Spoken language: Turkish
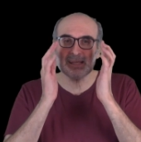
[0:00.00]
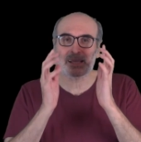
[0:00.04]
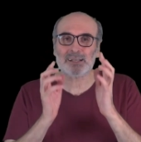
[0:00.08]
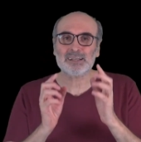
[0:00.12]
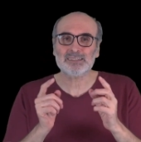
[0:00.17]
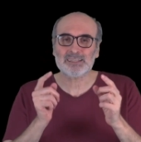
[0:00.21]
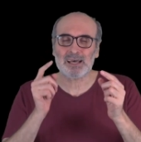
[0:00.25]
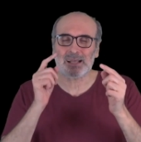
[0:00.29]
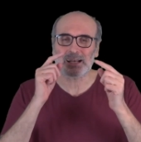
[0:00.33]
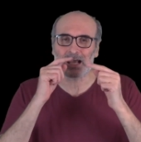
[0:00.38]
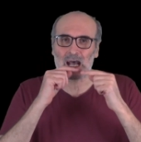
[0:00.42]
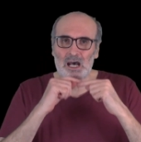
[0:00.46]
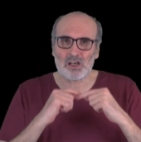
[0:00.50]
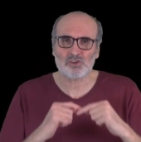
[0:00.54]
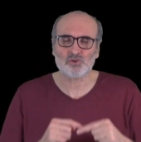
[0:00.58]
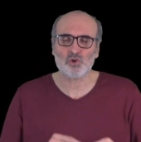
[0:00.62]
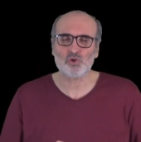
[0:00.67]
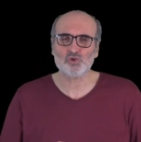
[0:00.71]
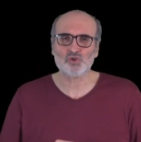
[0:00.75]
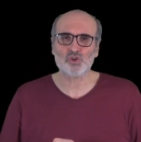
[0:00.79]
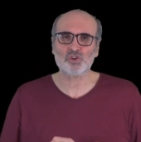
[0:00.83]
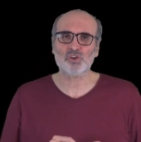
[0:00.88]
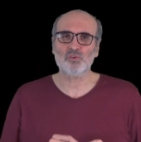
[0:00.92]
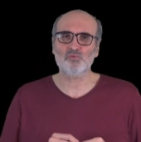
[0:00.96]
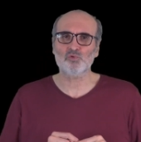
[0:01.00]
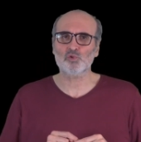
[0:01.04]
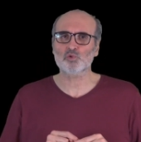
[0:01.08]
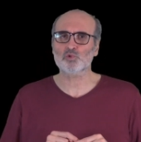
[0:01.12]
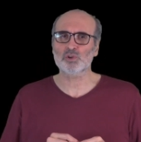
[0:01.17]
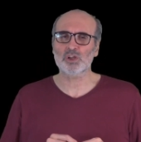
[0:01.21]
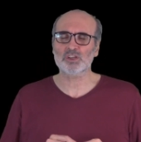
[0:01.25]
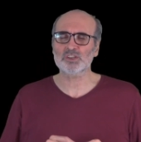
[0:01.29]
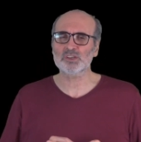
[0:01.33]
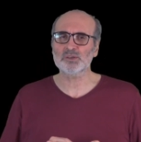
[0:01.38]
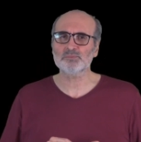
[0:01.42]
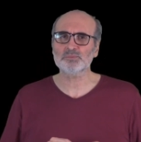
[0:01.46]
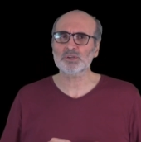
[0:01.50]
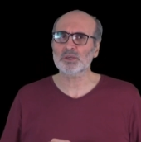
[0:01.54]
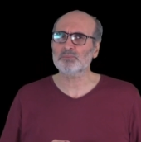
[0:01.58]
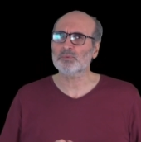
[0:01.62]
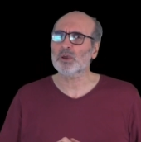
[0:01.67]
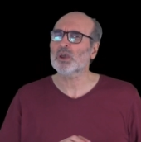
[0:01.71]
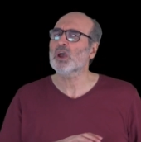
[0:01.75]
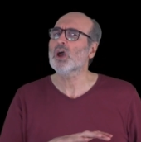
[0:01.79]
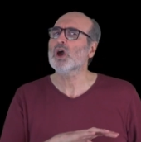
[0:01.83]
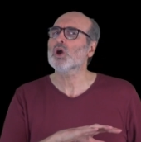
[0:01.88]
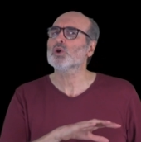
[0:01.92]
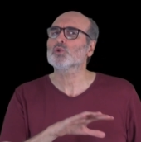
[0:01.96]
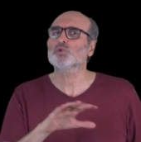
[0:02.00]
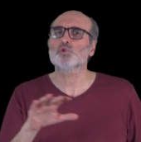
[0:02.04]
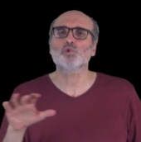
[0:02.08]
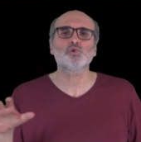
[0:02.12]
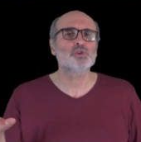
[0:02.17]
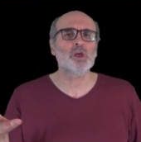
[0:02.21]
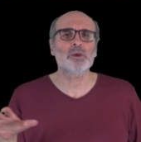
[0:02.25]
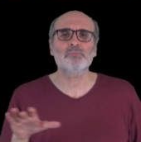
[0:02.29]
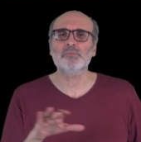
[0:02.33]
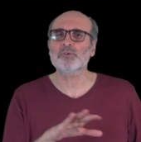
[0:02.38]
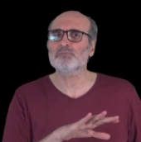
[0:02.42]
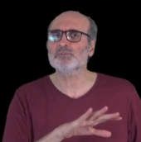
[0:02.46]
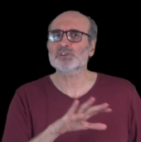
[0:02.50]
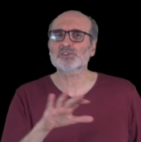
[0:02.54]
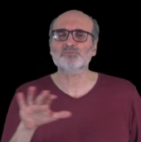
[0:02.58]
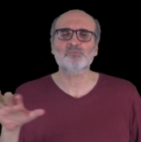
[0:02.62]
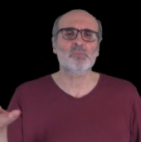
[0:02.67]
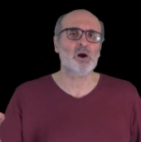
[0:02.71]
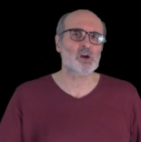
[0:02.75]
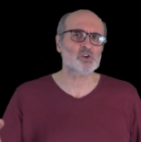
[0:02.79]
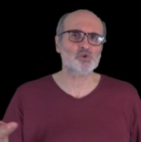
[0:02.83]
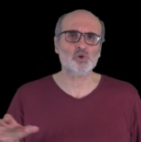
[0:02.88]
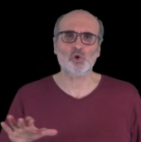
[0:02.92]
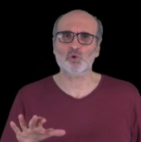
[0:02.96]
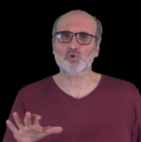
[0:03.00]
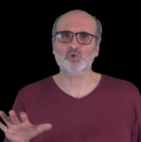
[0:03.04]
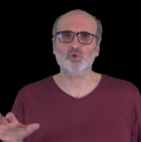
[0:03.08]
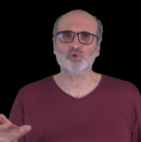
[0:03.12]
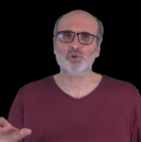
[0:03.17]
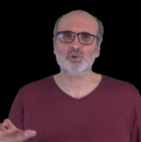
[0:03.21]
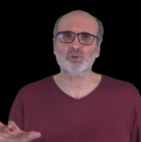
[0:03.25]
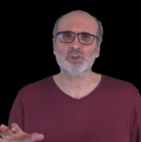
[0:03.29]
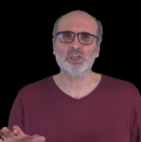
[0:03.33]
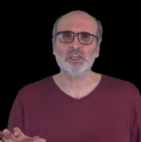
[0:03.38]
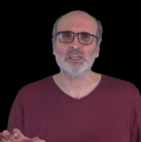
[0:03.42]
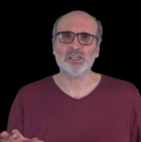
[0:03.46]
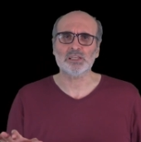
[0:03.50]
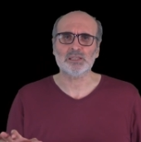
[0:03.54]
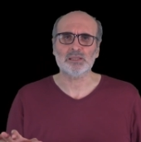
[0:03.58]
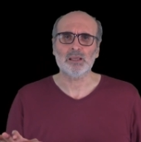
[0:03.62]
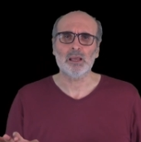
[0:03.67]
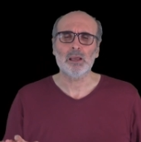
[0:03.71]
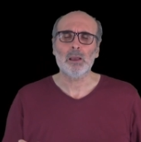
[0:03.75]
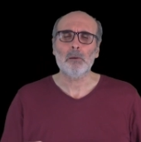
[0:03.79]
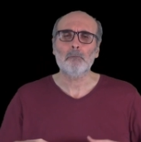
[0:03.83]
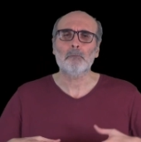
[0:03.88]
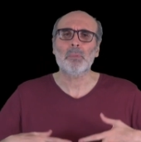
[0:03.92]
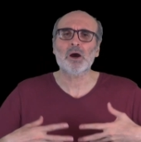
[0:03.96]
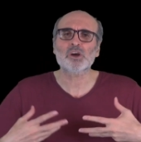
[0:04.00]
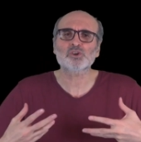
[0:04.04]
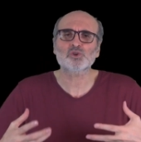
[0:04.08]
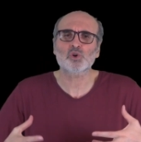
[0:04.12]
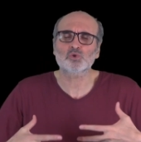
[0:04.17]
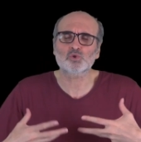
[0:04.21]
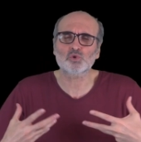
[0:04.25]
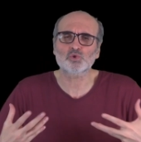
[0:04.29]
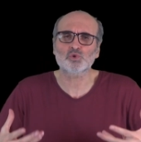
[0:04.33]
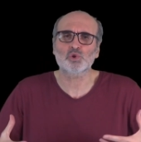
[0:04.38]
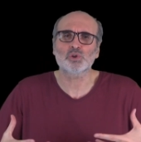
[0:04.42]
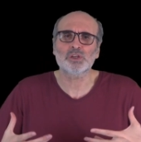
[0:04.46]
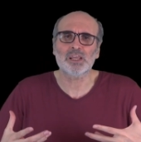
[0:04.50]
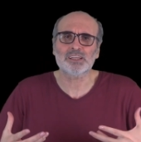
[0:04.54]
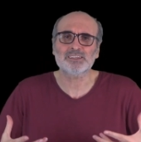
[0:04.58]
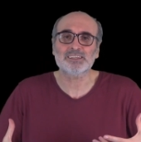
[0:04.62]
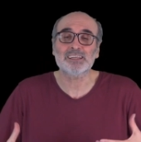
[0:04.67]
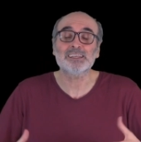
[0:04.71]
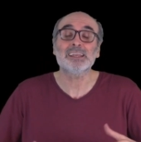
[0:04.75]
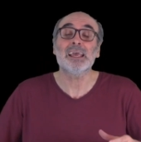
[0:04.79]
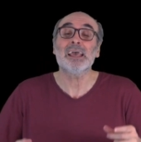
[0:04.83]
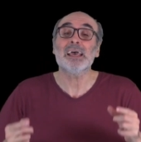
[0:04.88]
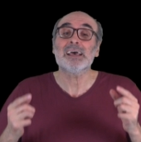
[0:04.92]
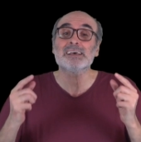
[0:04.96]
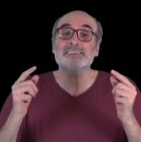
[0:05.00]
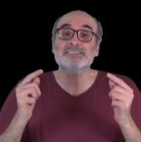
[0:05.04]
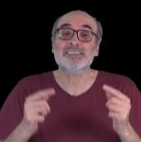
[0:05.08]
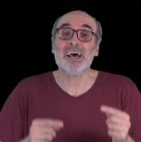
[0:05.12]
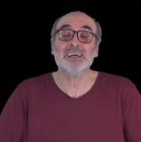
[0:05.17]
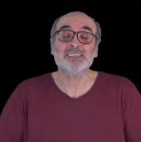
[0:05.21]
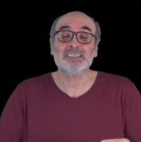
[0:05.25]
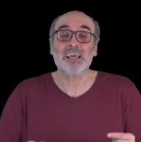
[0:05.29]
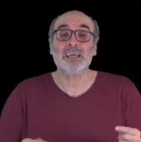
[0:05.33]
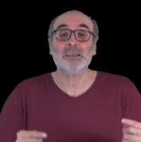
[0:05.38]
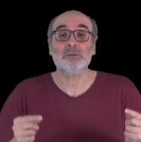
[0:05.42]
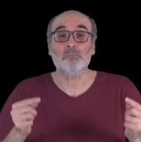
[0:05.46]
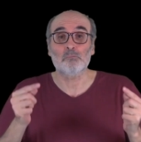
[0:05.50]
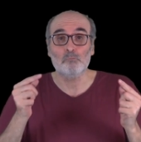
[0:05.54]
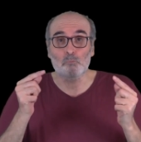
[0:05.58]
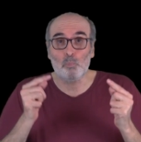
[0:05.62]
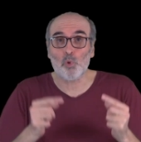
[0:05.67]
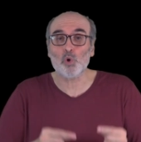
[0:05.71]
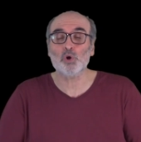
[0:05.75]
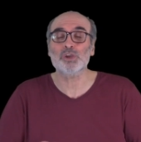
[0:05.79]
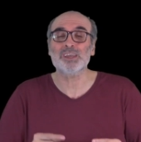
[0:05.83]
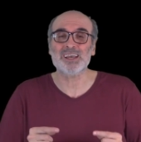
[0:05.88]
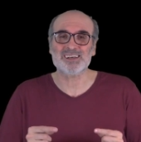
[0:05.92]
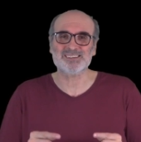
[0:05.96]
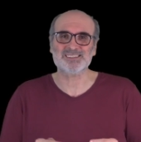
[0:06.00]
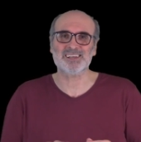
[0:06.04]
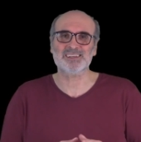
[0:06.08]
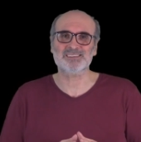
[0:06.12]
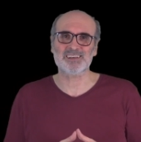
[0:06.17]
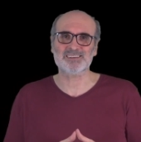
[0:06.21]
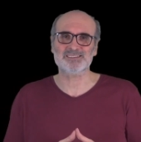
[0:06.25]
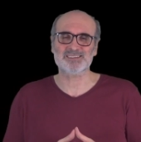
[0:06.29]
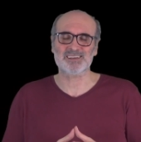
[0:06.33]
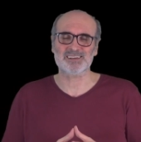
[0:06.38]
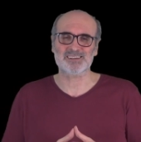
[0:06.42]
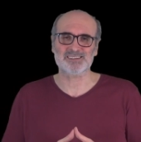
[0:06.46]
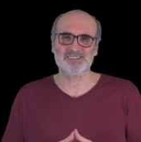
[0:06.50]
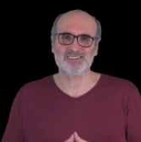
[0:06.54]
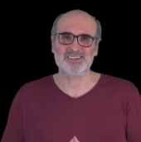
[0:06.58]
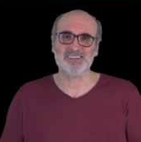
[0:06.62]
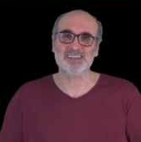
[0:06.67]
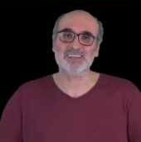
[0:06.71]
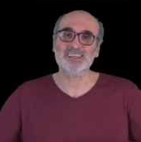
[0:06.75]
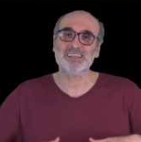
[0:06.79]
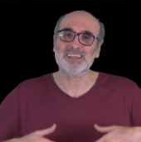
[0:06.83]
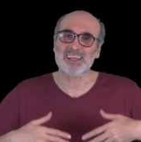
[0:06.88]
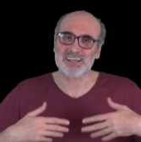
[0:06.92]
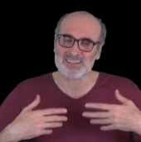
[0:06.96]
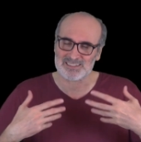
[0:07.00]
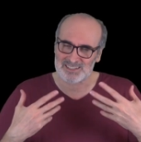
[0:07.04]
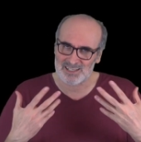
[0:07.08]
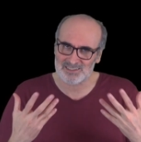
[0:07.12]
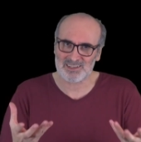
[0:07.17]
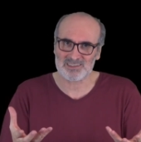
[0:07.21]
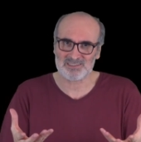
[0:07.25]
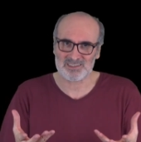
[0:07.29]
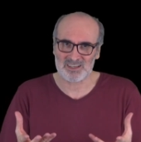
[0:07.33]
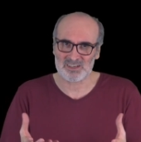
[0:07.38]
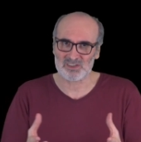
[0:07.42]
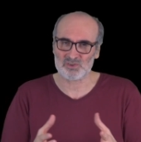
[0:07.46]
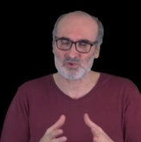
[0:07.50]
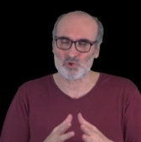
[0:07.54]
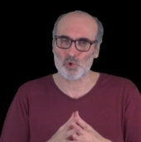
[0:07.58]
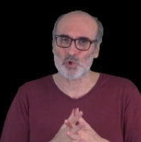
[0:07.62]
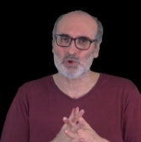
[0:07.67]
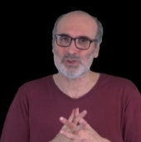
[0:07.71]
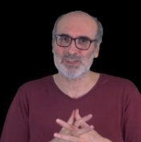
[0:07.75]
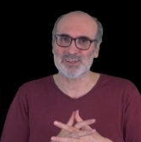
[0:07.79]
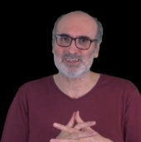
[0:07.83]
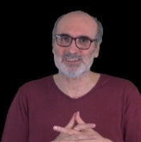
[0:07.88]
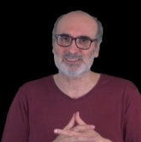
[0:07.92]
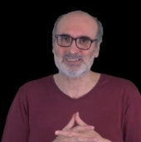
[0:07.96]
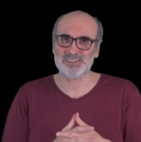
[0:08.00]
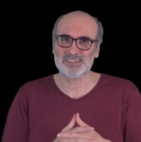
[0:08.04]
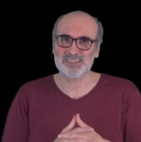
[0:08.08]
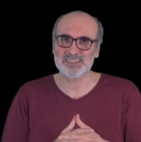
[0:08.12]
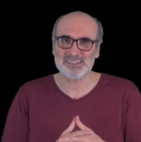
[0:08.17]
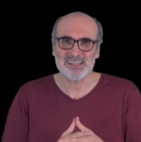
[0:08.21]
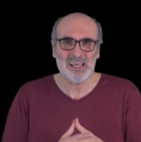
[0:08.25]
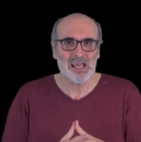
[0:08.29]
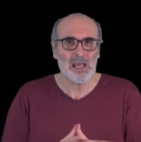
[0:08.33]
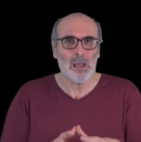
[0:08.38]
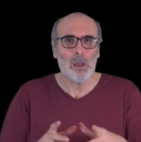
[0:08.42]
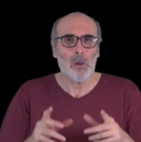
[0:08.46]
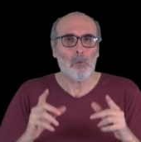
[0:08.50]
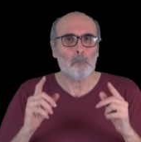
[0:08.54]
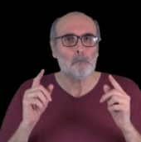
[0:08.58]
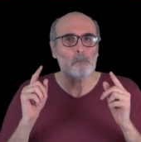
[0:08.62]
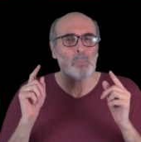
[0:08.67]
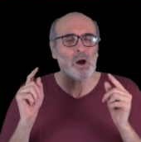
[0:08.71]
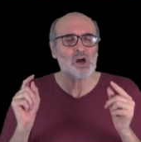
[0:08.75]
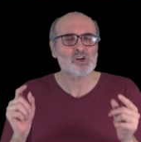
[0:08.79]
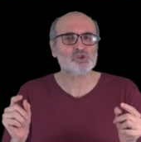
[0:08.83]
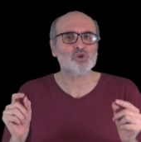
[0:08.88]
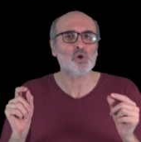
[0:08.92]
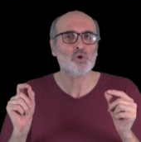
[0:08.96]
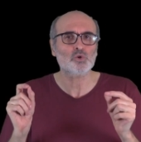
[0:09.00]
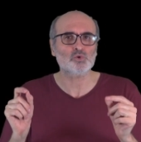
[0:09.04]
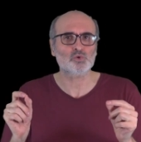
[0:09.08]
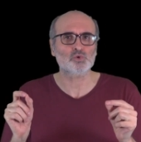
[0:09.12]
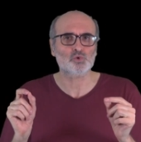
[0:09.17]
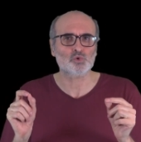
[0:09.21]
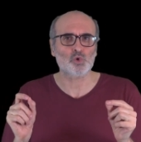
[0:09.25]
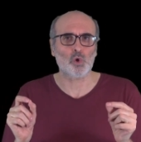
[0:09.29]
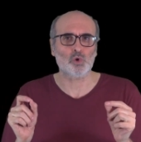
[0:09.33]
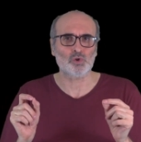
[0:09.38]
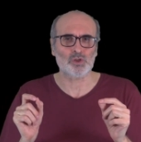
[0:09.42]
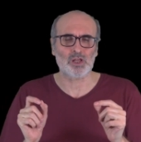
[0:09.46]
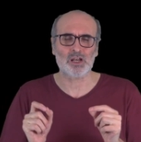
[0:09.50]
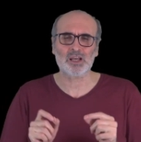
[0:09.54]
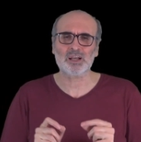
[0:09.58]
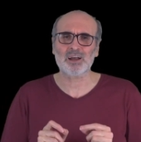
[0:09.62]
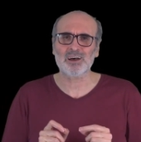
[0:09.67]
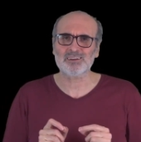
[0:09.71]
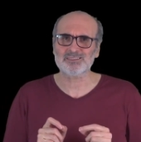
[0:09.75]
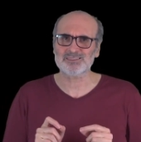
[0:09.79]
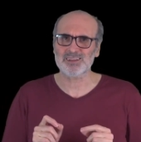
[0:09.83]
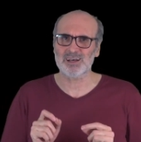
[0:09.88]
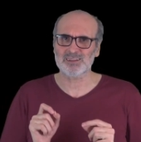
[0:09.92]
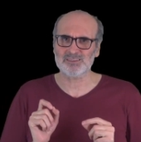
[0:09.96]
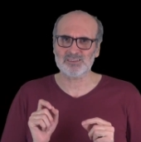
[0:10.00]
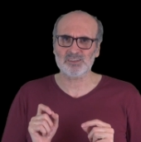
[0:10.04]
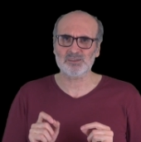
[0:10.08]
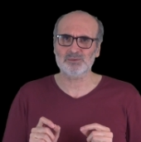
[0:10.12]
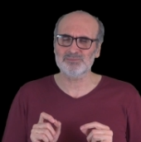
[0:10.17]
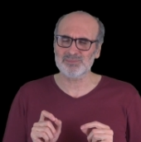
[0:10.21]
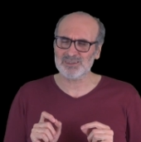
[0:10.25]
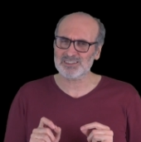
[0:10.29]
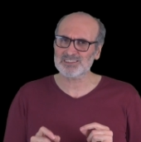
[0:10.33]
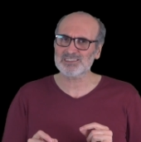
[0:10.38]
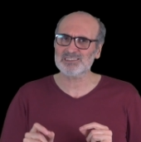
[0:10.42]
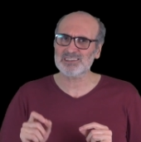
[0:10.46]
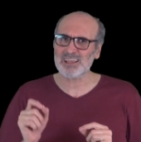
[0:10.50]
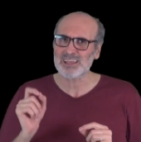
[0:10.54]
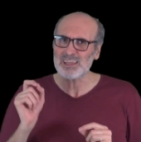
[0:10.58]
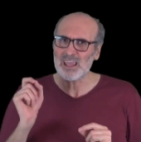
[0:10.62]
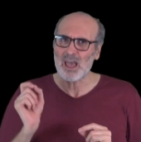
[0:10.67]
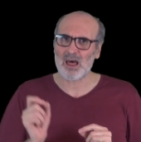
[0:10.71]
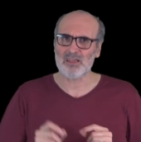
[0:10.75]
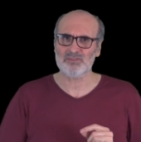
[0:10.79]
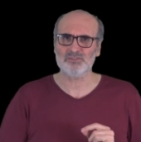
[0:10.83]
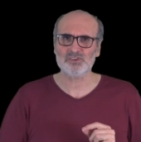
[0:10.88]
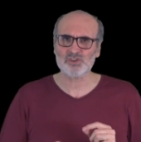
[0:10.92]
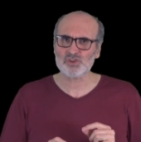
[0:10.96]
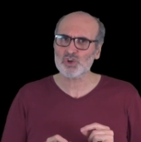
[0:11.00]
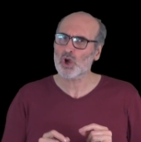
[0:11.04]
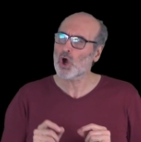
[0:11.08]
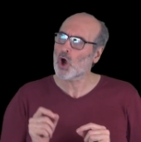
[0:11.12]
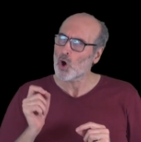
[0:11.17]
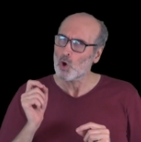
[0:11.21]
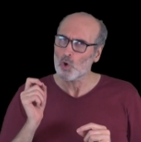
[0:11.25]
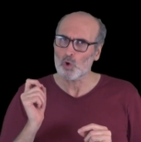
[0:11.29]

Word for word: ne kadar az önce de vurguladığım gibi gündemimiz başörtüsü değil, başörtüsüyle değil. Zaten bu yasa tasarısının, yasa tasarısı önerisinin başörtüsü olarak adlandırılması da yanlış.